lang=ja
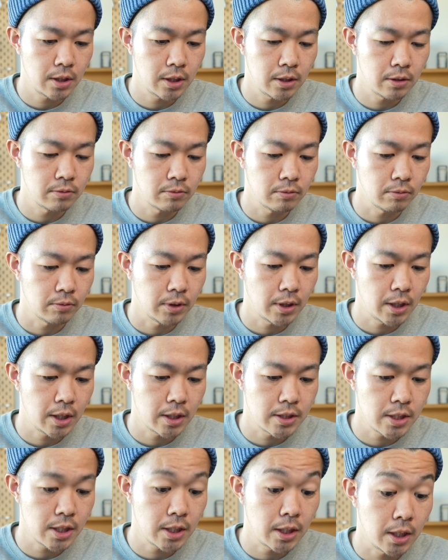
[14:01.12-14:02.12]
てるの
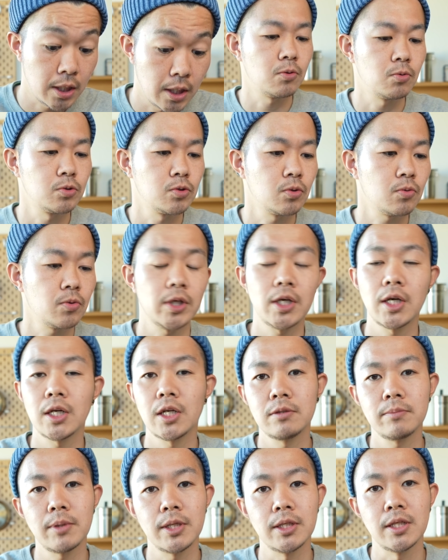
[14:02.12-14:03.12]
で、ぜひコストコ行か
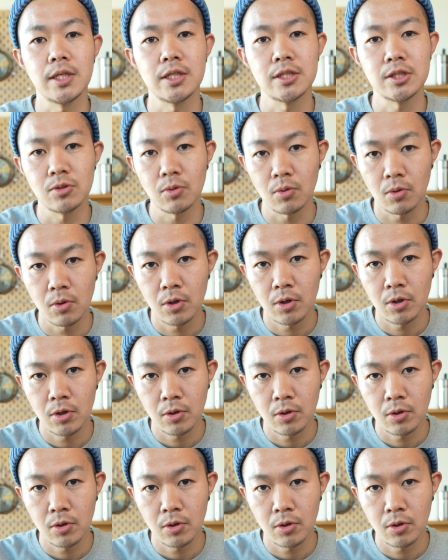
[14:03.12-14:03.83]
れる前にね、一度